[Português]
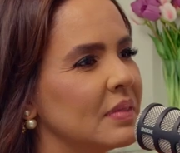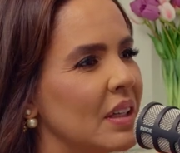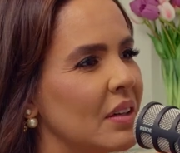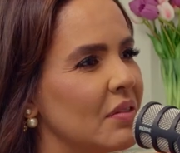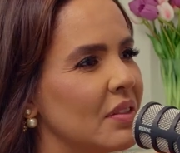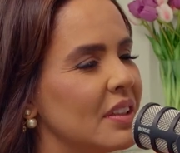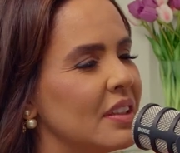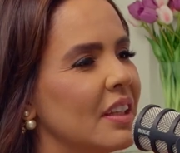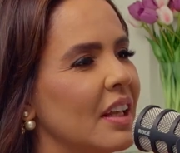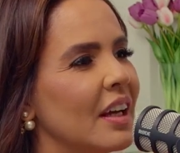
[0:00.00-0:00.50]
É
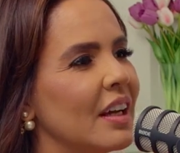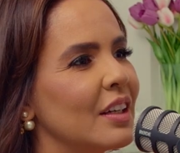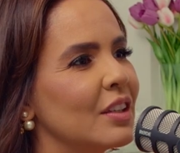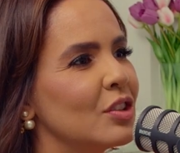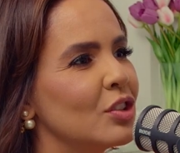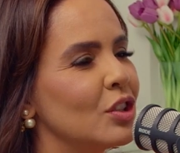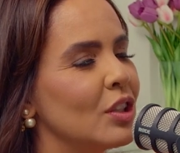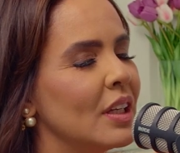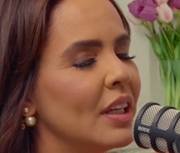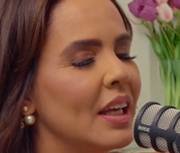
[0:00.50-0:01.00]

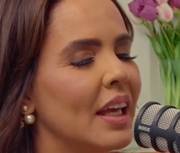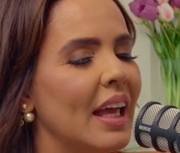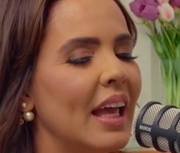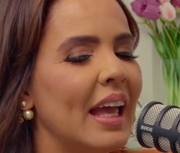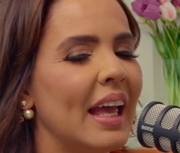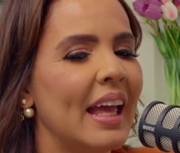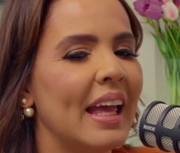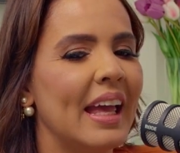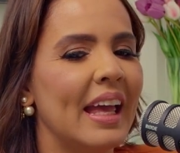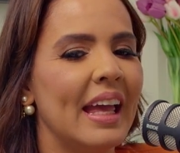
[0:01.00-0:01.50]
verdade.
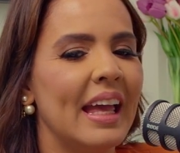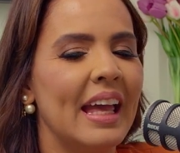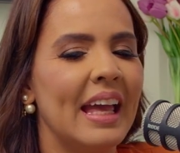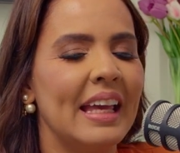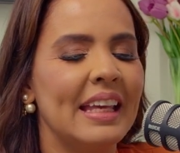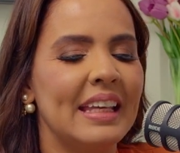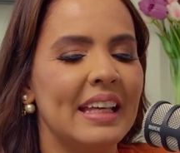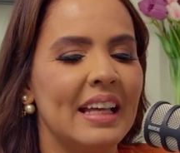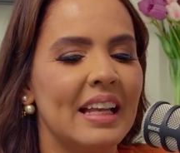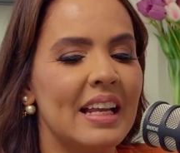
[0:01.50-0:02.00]
Né? É,
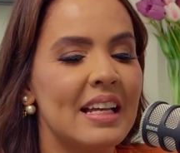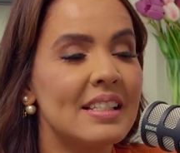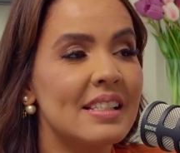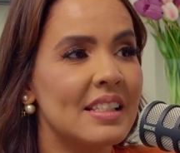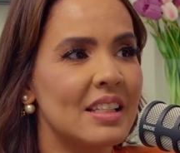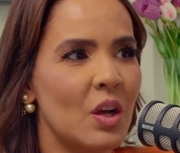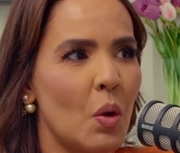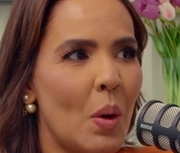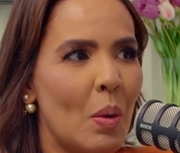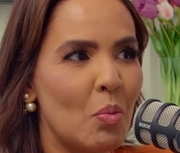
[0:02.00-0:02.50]
em
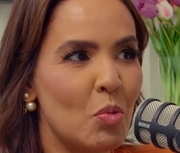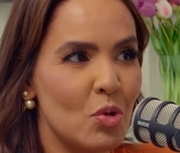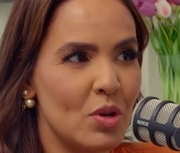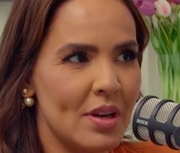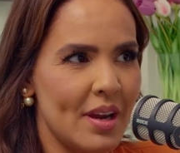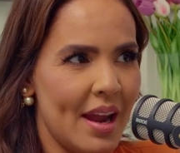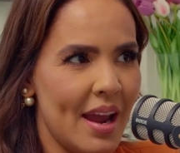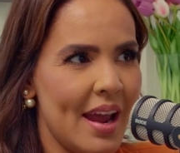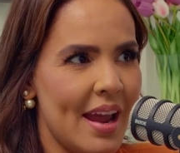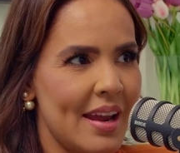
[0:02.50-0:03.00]
relação à
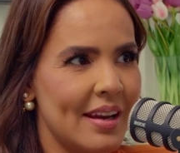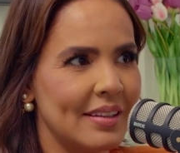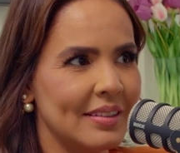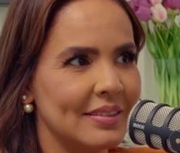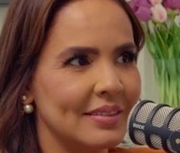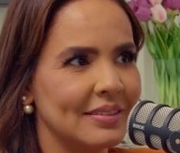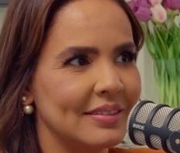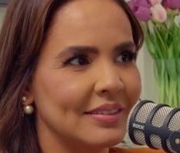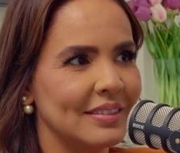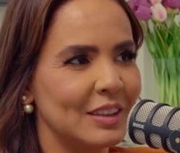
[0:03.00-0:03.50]
mulher,
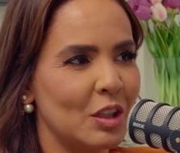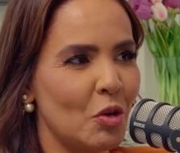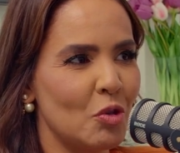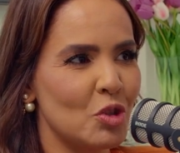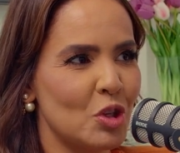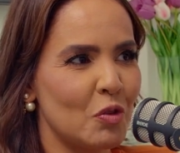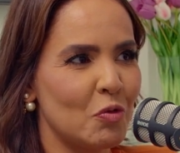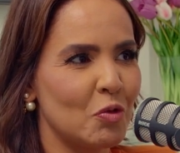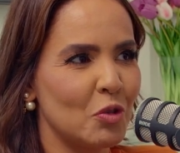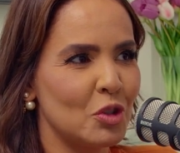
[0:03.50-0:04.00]
então eu
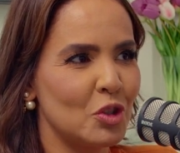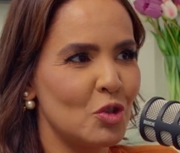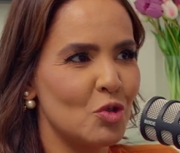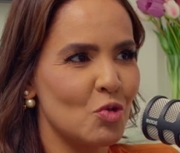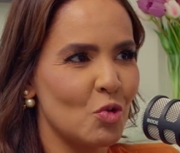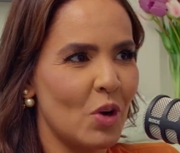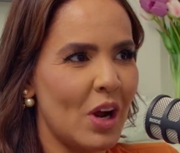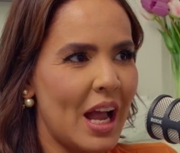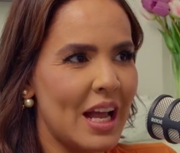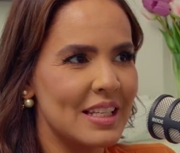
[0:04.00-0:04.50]
já vou te
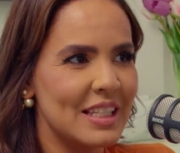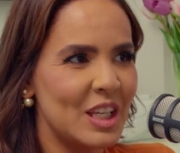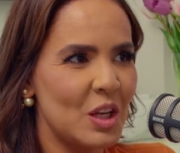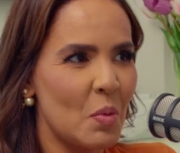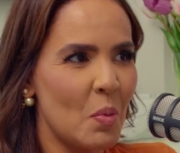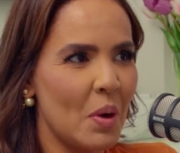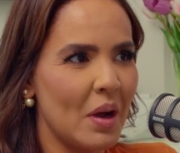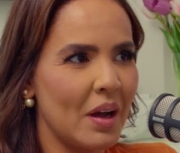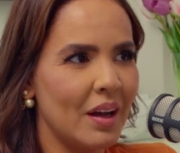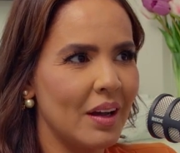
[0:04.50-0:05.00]
jogar assim
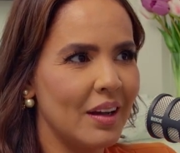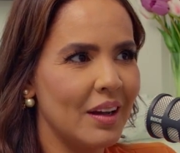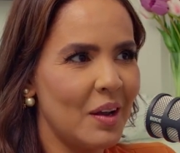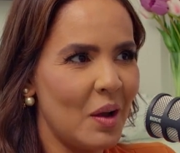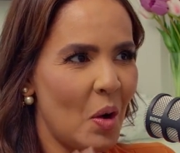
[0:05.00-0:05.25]
uma,